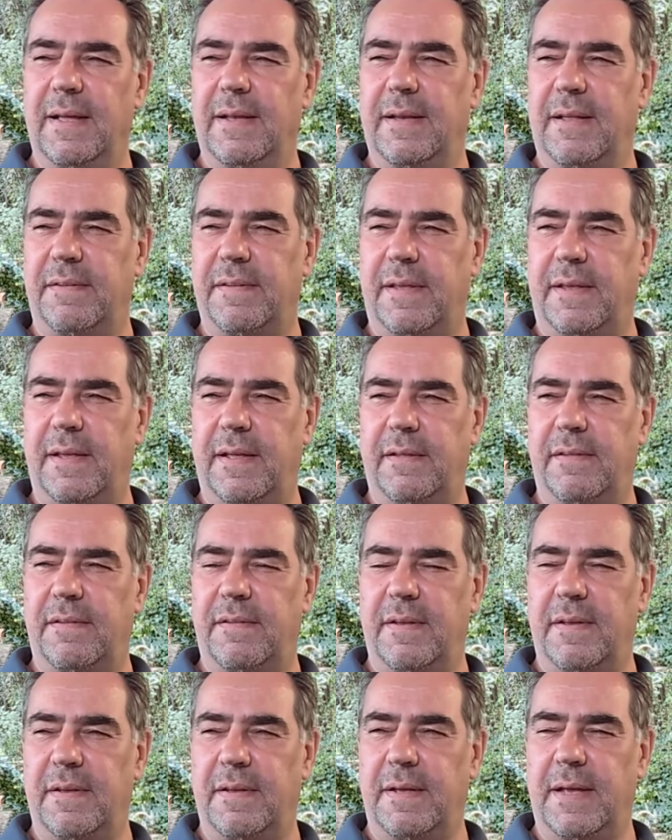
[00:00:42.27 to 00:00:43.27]
dass ich jetzt
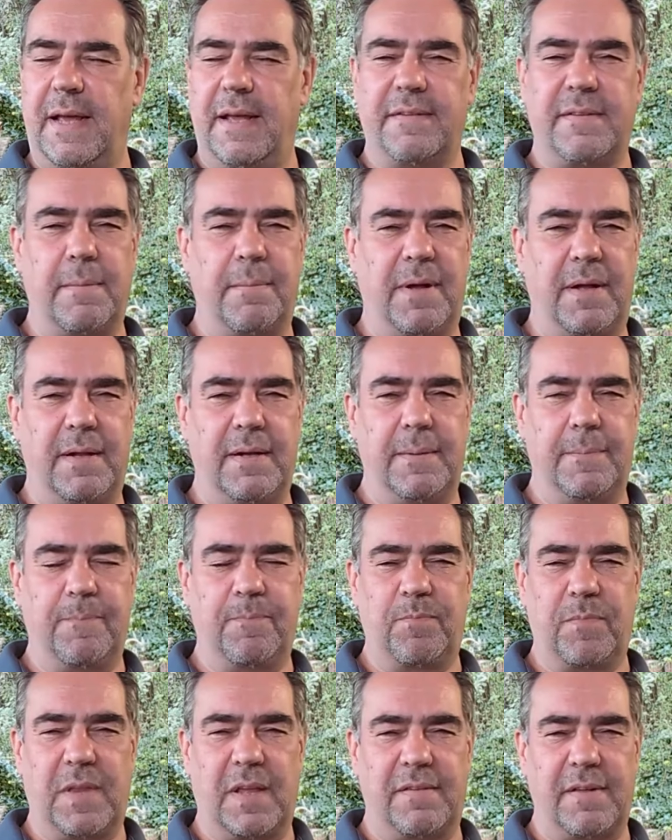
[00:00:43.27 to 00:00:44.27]
äh, erst einmal
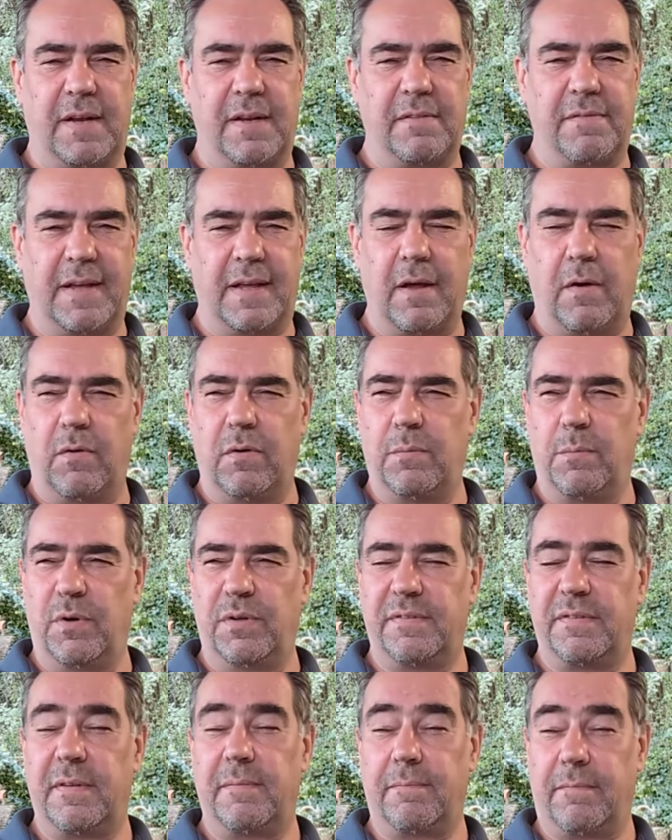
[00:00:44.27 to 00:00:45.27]
das alles wegrauchen
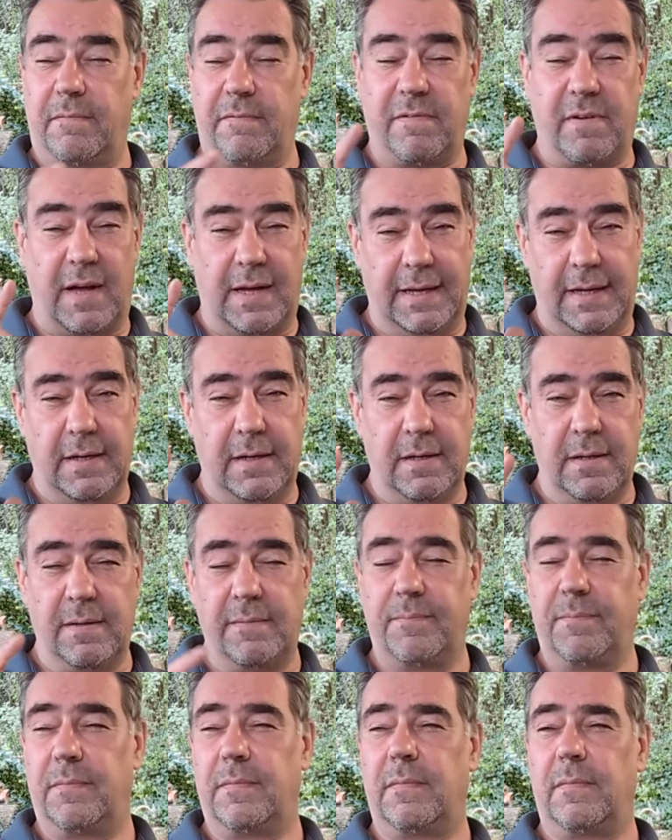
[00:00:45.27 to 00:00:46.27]
muss, weil
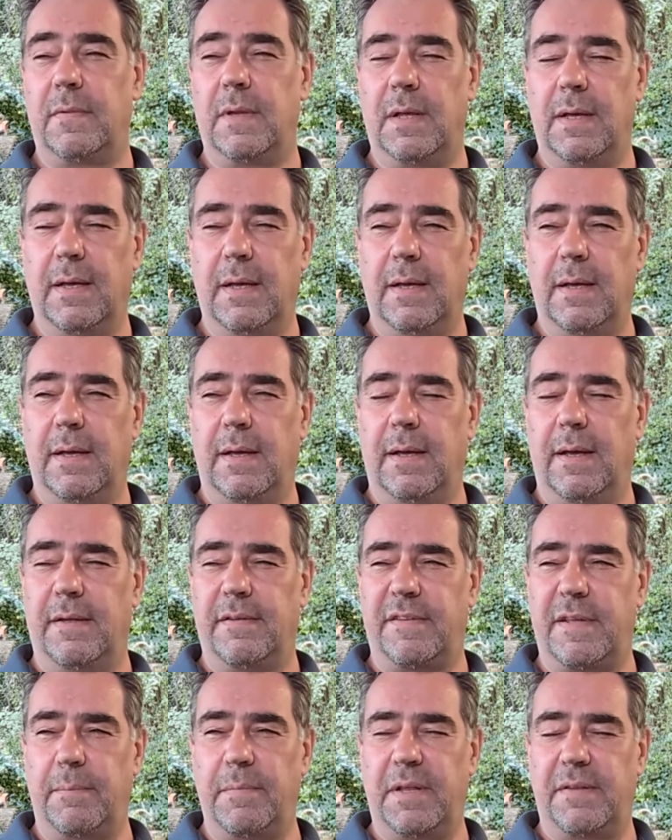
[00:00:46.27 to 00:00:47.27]

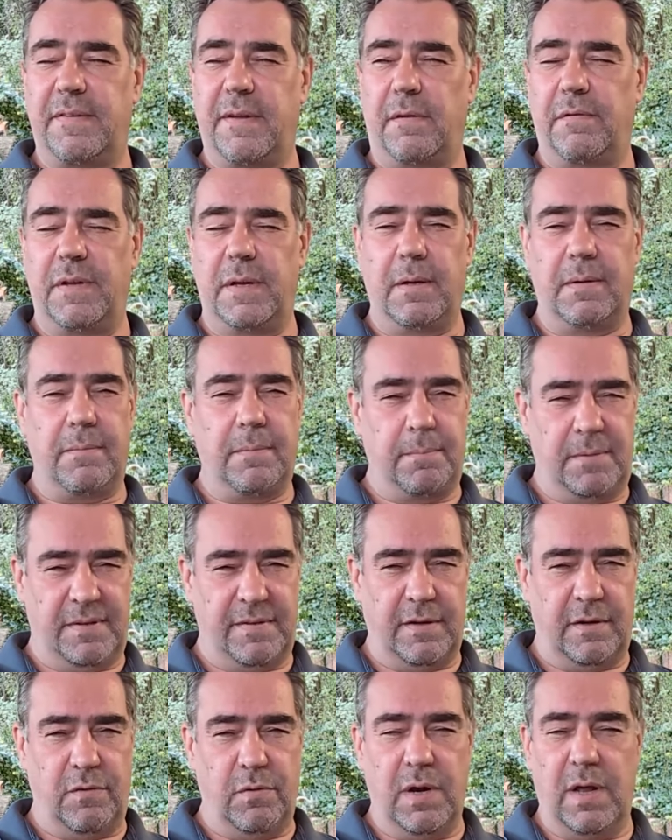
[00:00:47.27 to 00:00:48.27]
es demnächst auch wieder ein
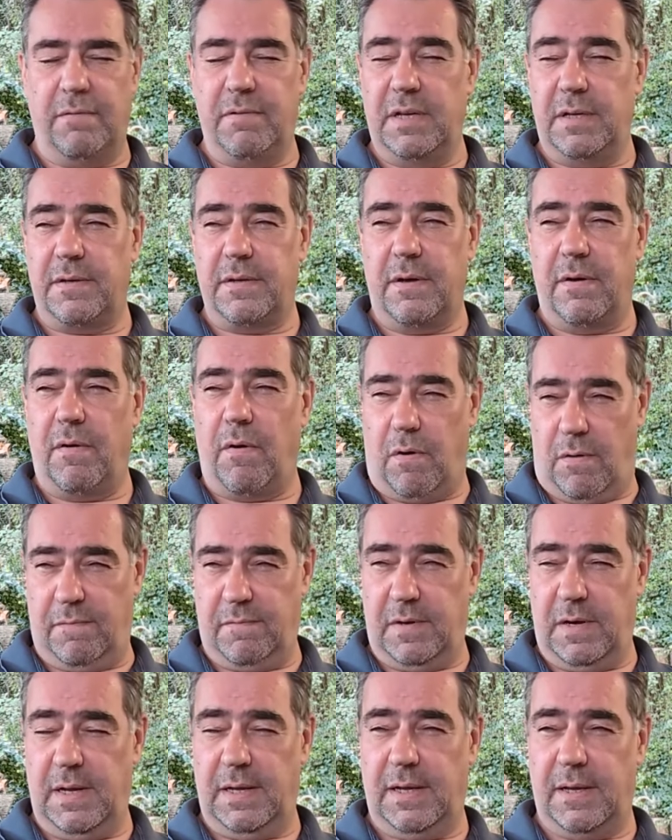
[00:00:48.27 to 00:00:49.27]
bisschen kühler wird,
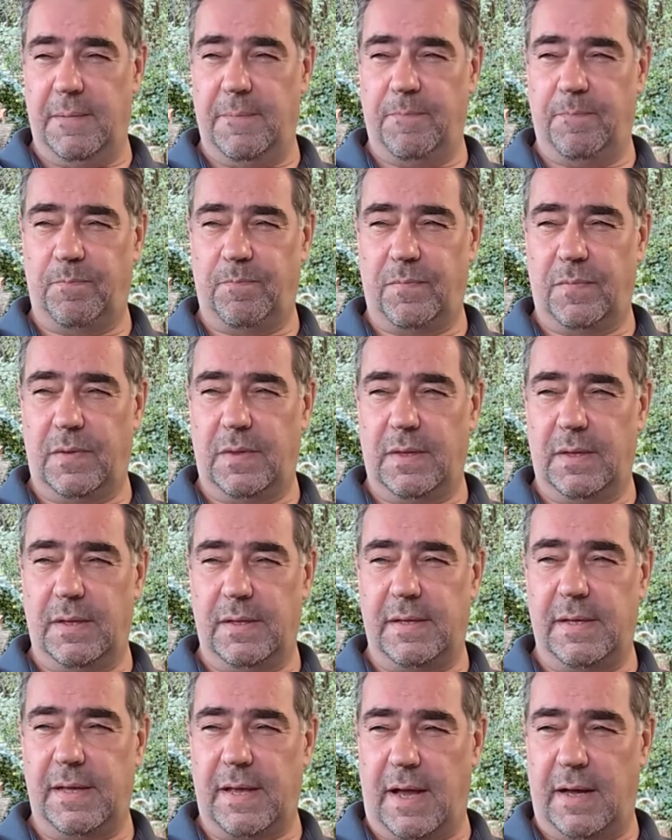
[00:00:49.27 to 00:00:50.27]
hoffentlich.
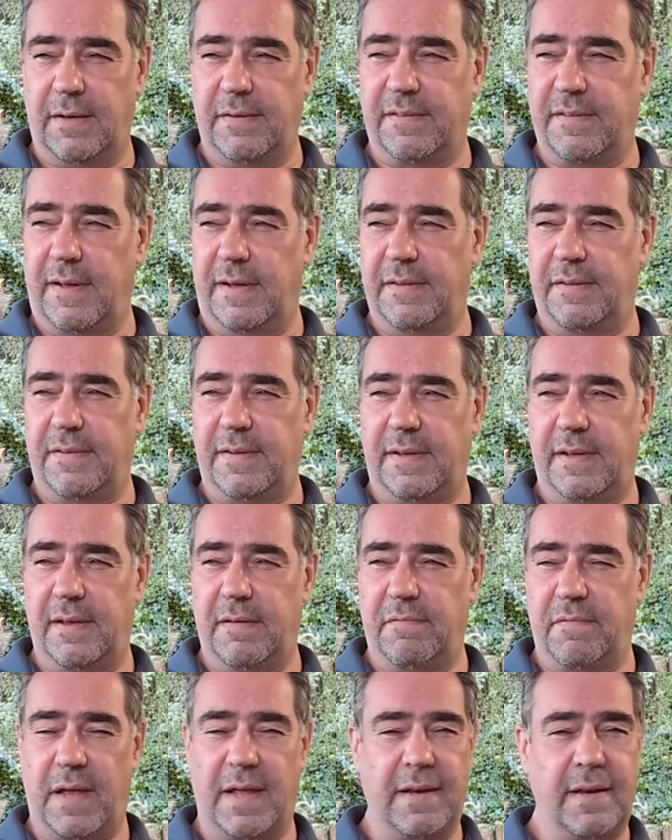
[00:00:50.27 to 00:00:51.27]
Die Jahreszeit sich
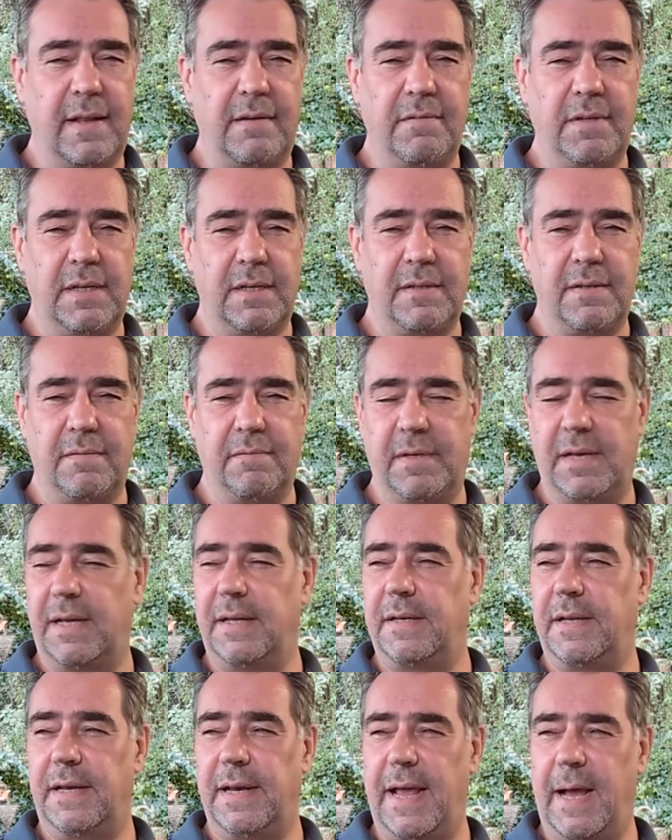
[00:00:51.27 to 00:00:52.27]
verändern wird, wir
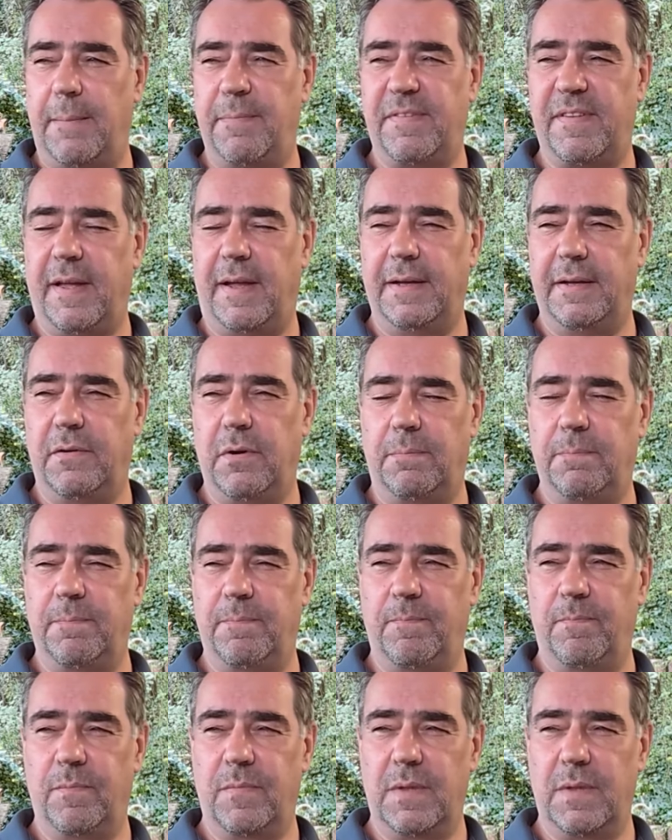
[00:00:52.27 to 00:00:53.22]
in den Herbst reinkommen.